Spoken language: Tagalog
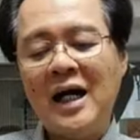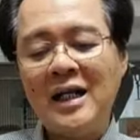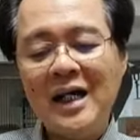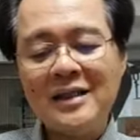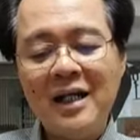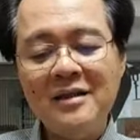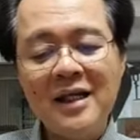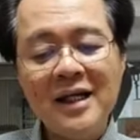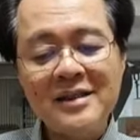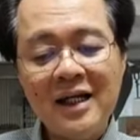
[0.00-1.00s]
Kaya tayo
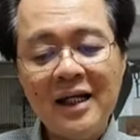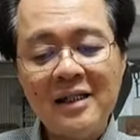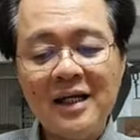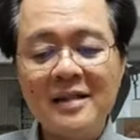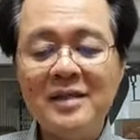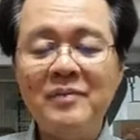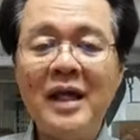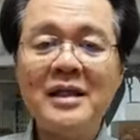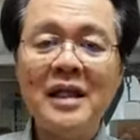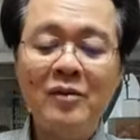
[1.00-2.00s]
nagkasakit kasi
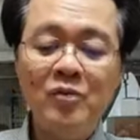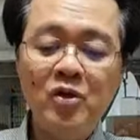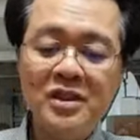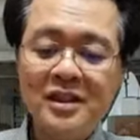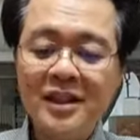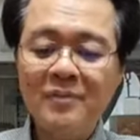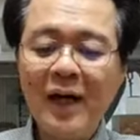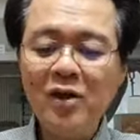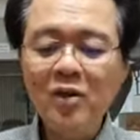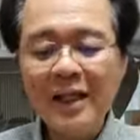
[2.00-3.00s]
mahina immune system.
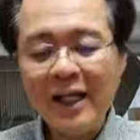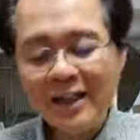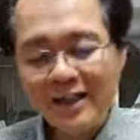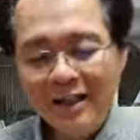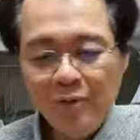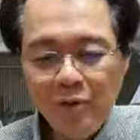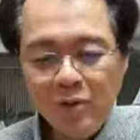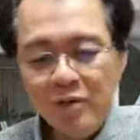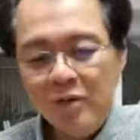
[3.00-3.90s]
Anong negatibo?